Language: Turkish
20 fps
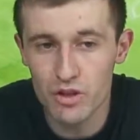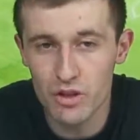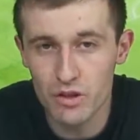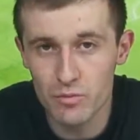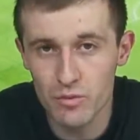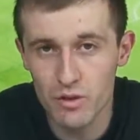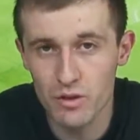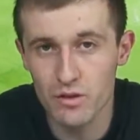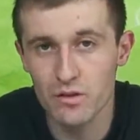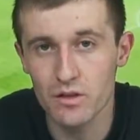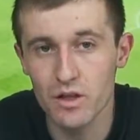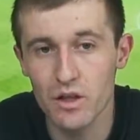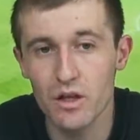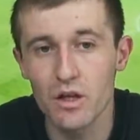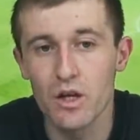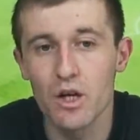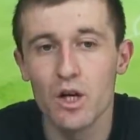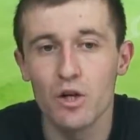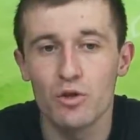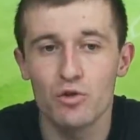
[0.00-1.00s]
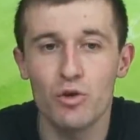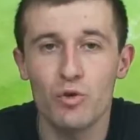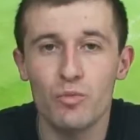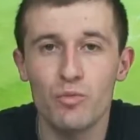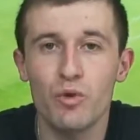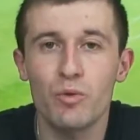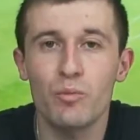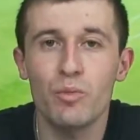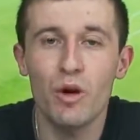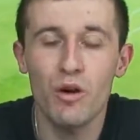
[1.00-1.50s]
çıkma adına çok
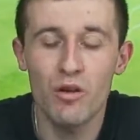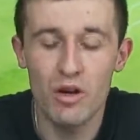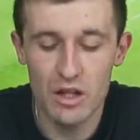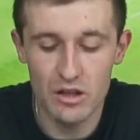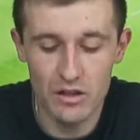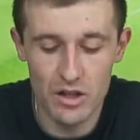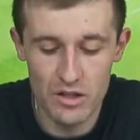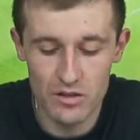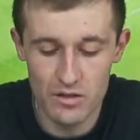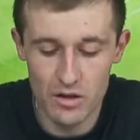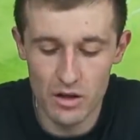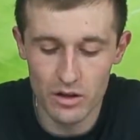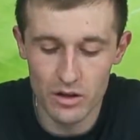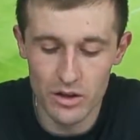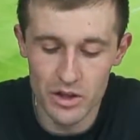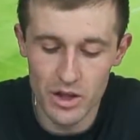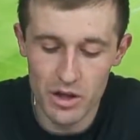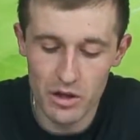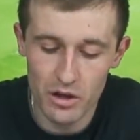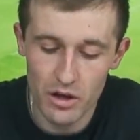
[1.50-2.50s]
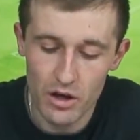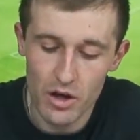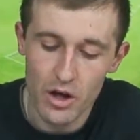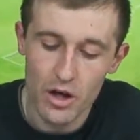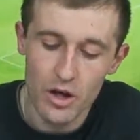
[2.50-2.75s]
büyük bir avantaj sağlayacak.